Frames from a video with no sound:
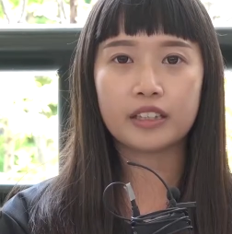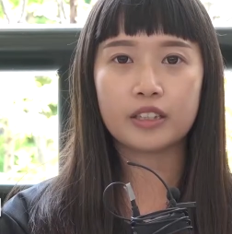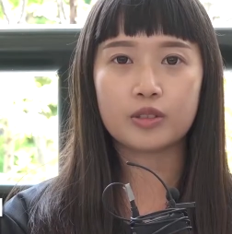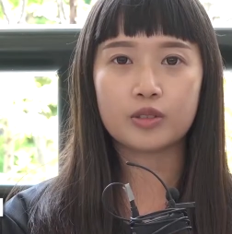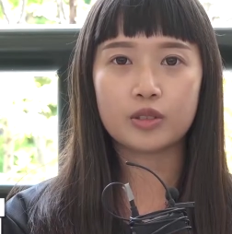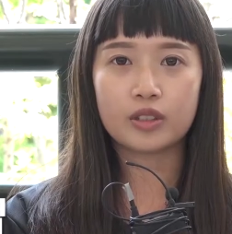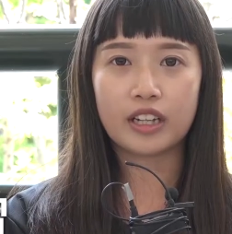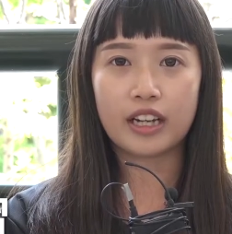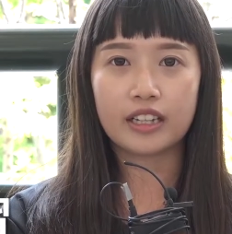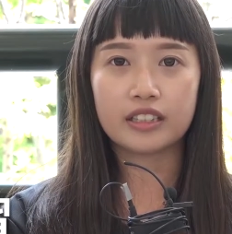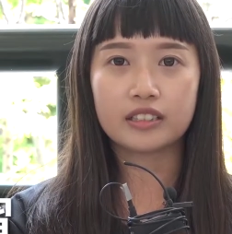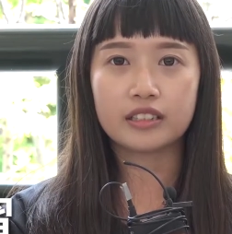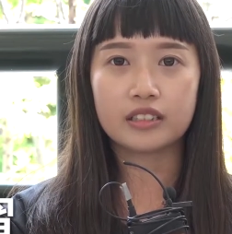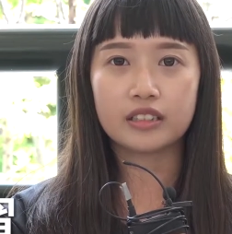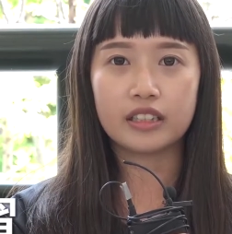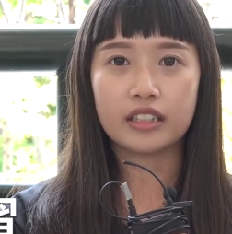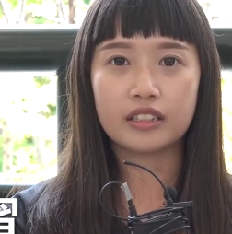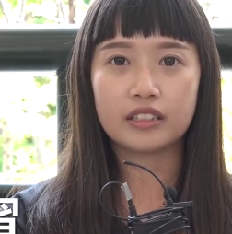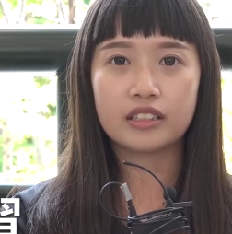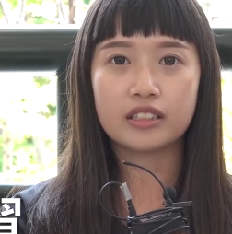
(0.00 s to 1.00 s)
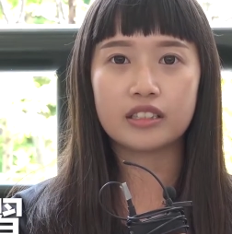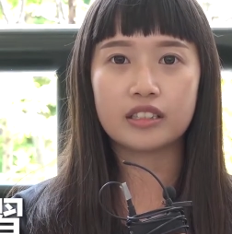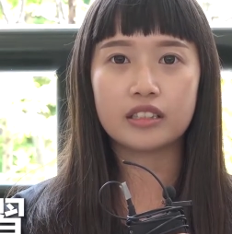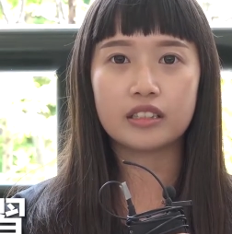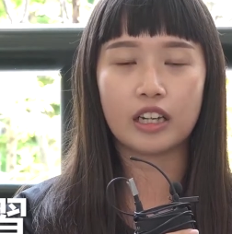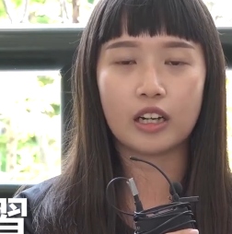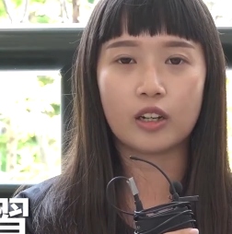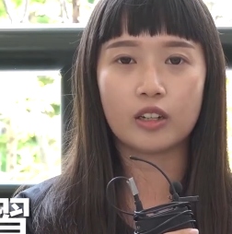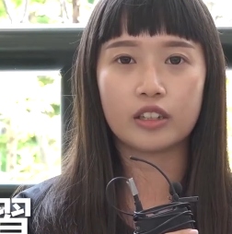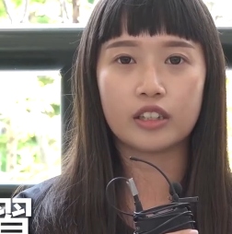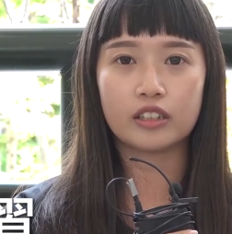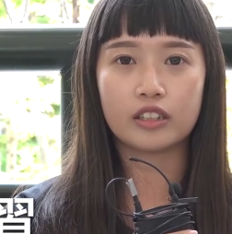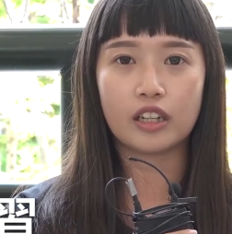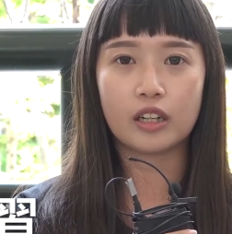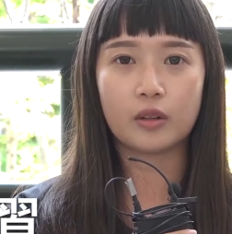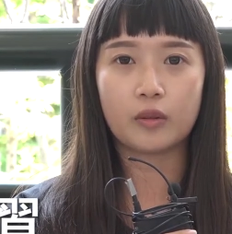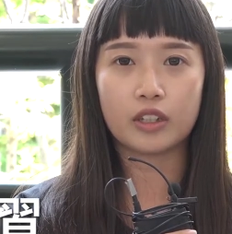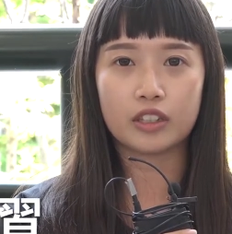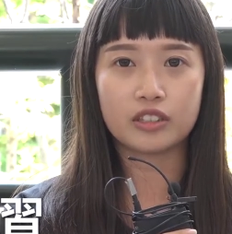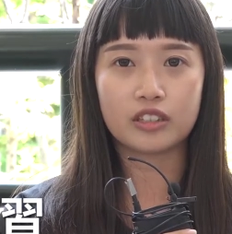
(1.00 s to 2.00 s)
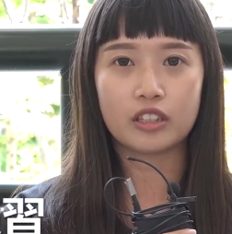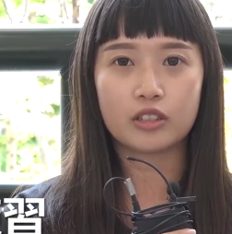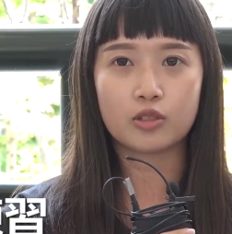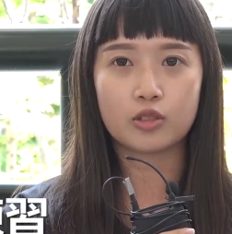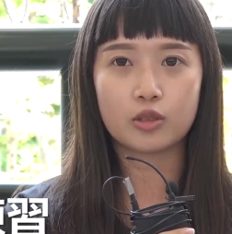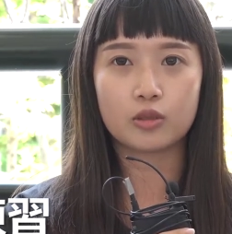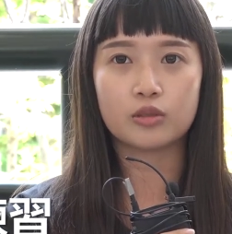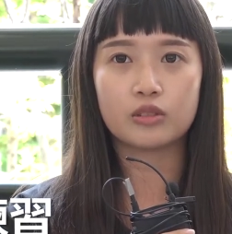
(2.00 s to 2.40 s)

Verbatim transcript: 点就开始练习，然后练到晚上九